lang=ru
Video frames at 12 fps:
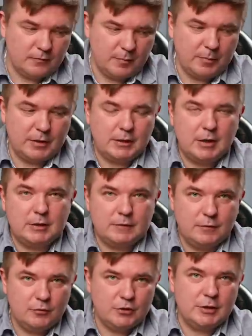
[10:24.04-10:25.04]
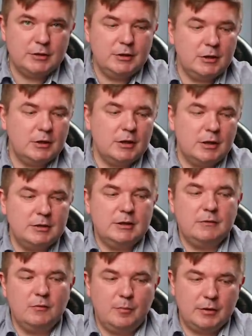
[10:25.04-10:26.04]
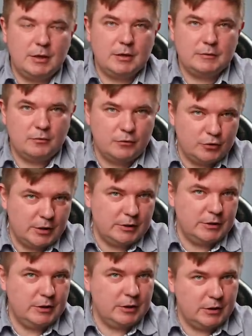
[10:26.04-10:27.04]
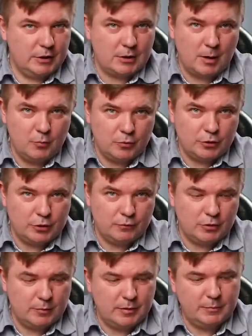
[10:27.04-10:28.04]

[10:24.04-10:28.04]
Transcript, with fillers: выполняет свою часть сделки, Россия выполняет свою часть сделки, никому ничего не